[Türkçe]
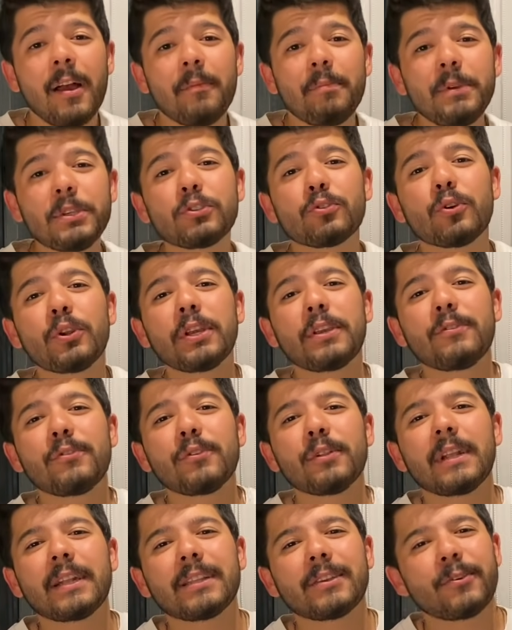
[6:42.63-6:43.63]
Bir sonraki
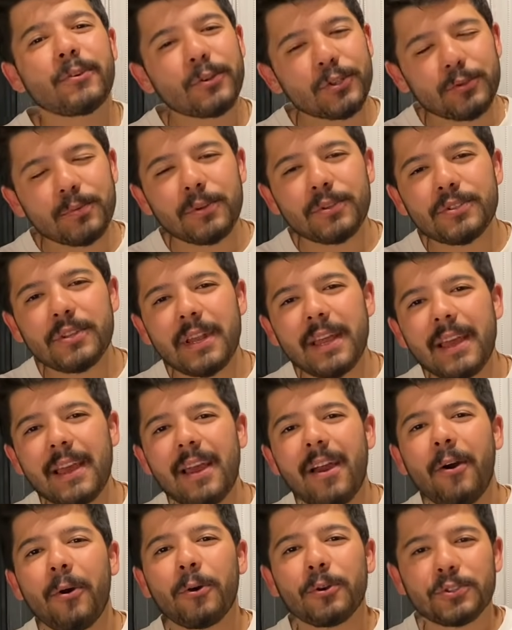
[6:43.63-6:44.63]
videolarda görüşmek
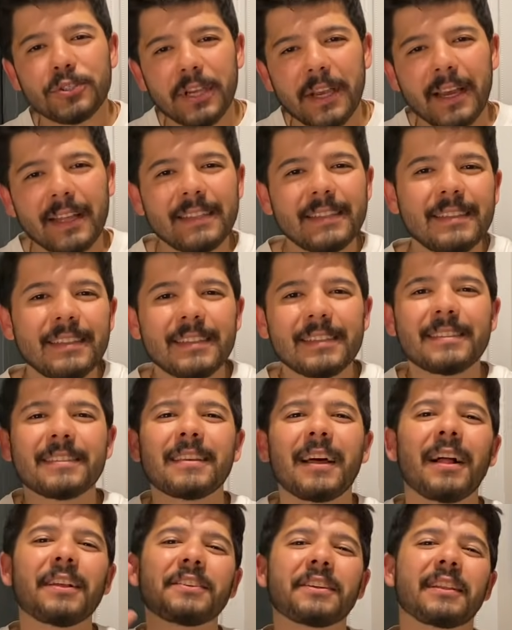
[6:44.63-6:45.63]
üzere. Hoşçakalın,
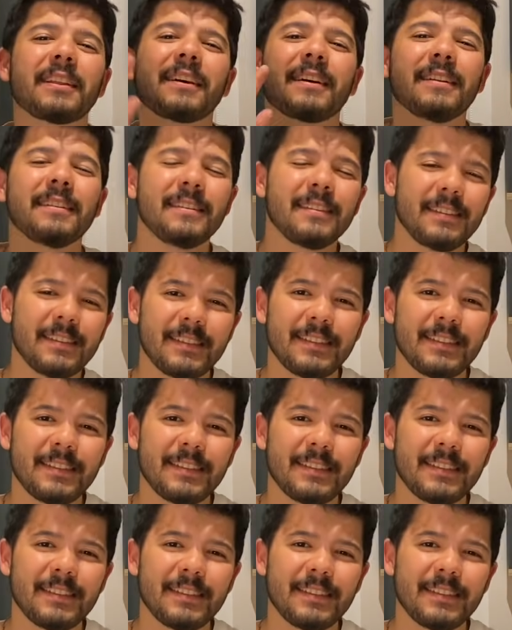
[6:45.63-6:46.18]
sağlıcakla kalın.